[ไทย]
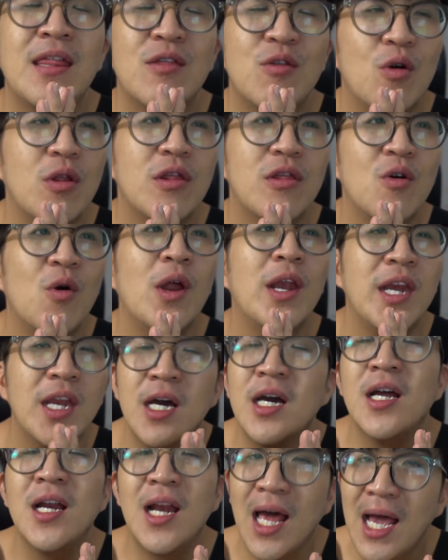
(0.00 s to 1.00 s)
ส่วนๆห
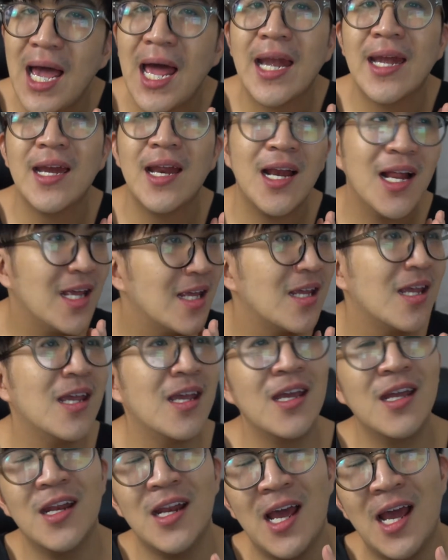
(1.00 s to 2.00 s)
นึ่งละกันอะไรอย่าง
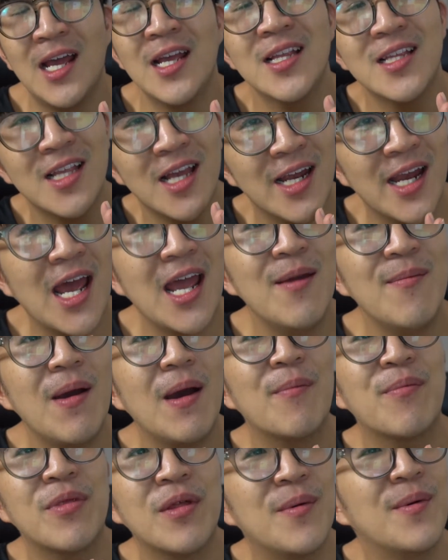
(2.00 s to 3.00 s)
นี้นะจะได้แบ
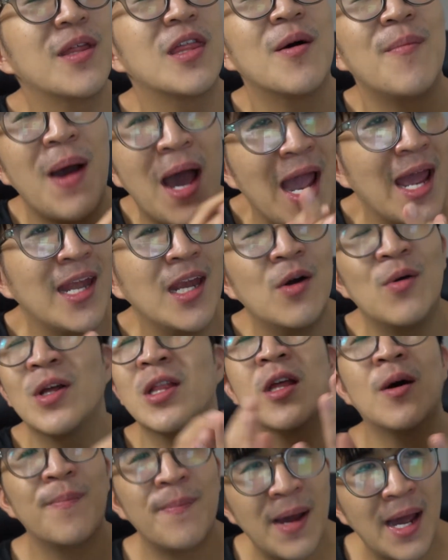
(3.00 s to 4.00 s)
บสบายๆในวั
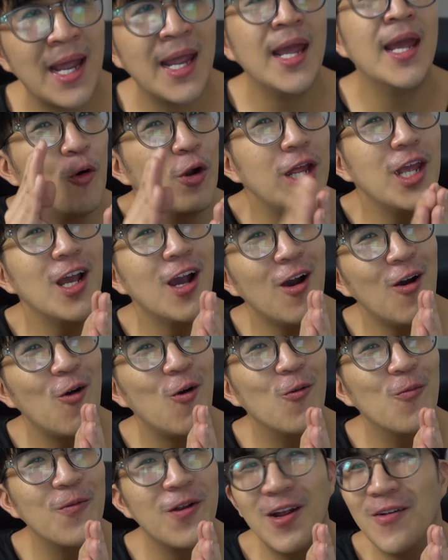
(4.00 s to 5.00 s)
นต่อไปพรุ่งนี้ก็ค
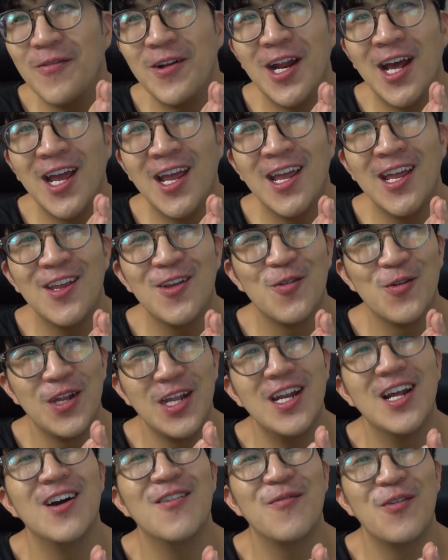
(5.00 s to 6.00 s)
งไม่ได้ไปไหนอยู่
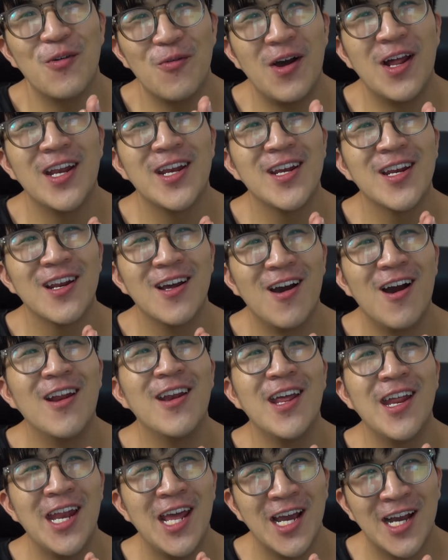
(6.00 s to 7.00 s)
ที่เดิมทั้งวันก็
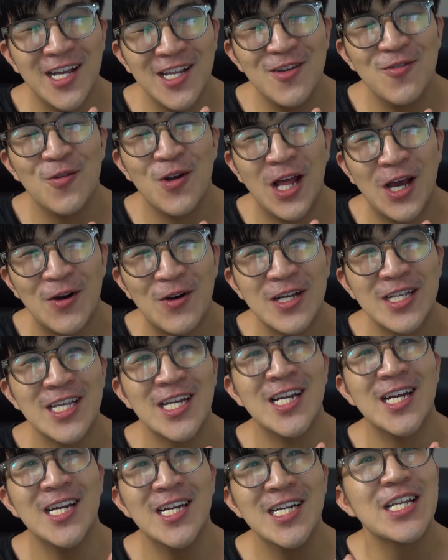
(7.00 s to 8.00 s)
ไหนๆก็อยู่แล้วก็
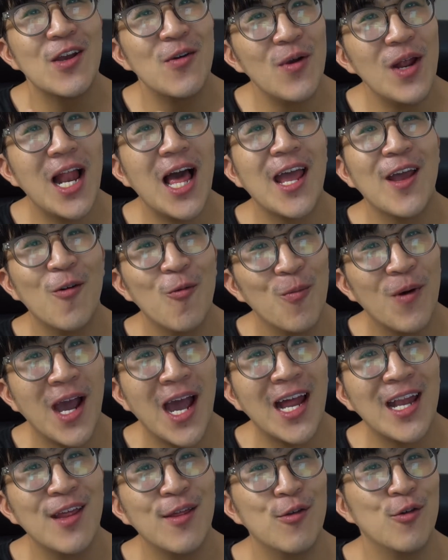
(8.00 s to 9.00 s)
จะใช้เวลาให้คุ้ม
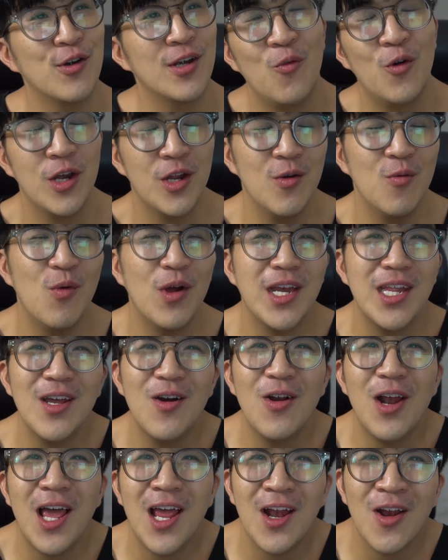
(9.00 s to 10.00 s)
ค่าที่สุดวันนี้วันที่
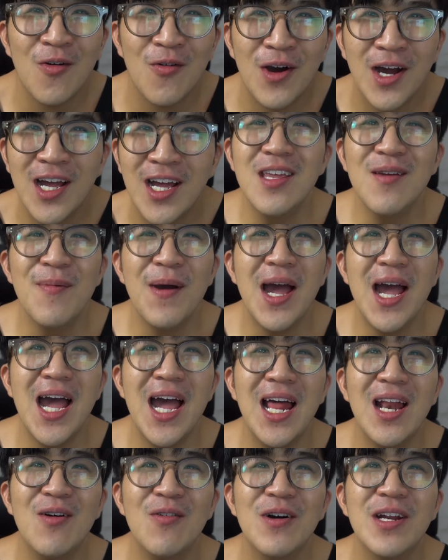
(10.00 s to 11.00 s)
เท่าไหร่แล้ววะยี่สิบห้า
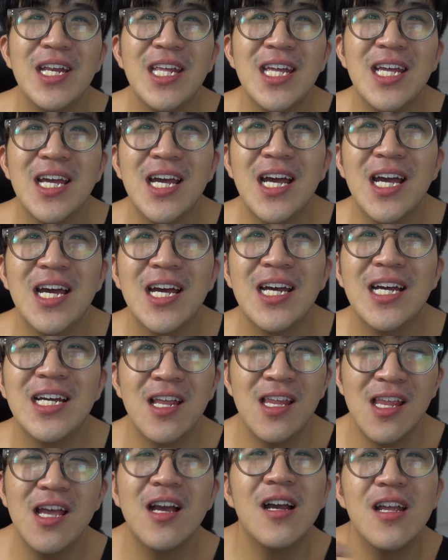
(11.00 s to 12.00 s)
แล้ววันนี้
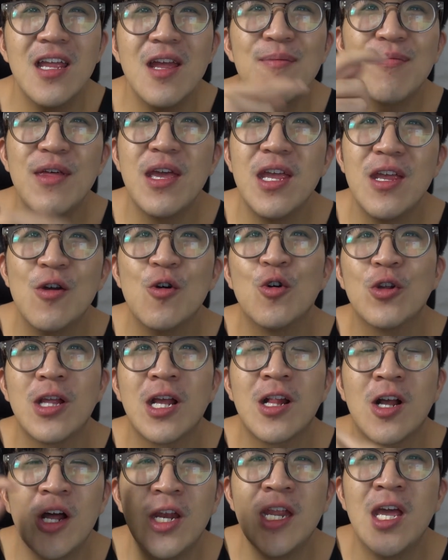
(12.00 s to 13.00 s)
จริงๆคือยี่สิบสี่อยู่
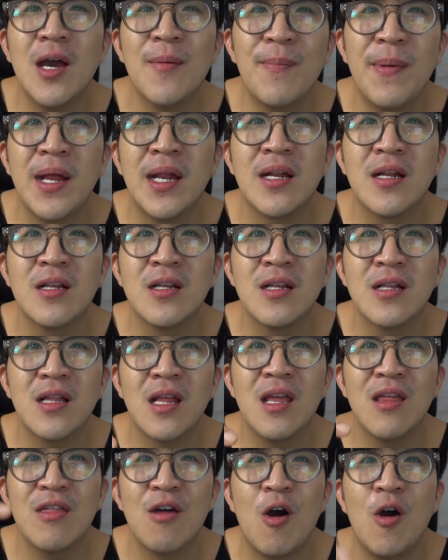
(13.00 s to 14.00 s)
แต่ตอนนี้เป็น
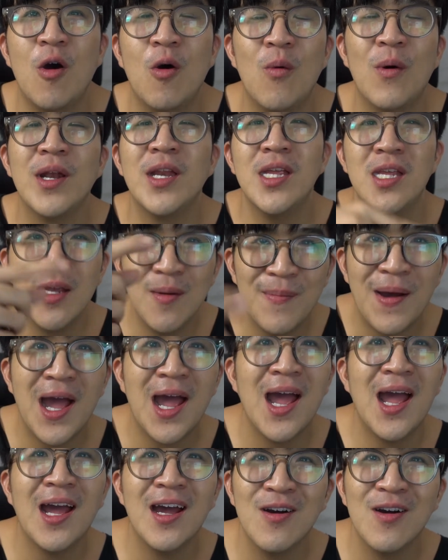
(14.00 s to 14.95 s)
ตีสองของวันที่ยี่สิบห้า